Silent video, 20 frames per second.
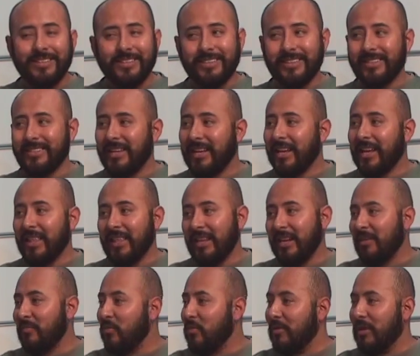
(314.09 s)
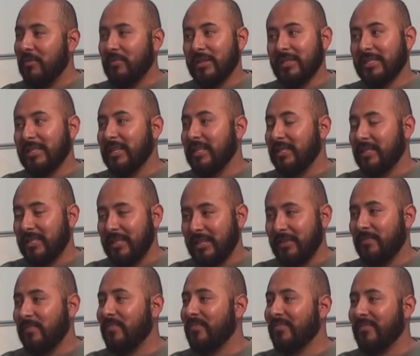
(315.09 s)
desencadenan problemas que sí,
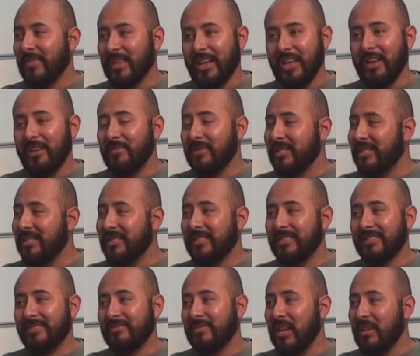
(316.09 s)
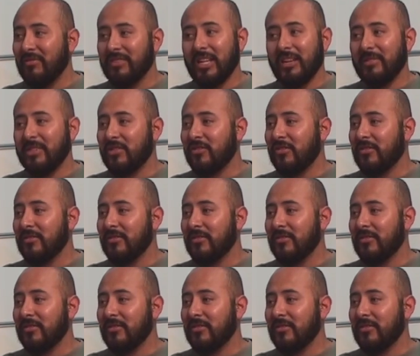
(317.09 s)
hay veces ya no es salvación.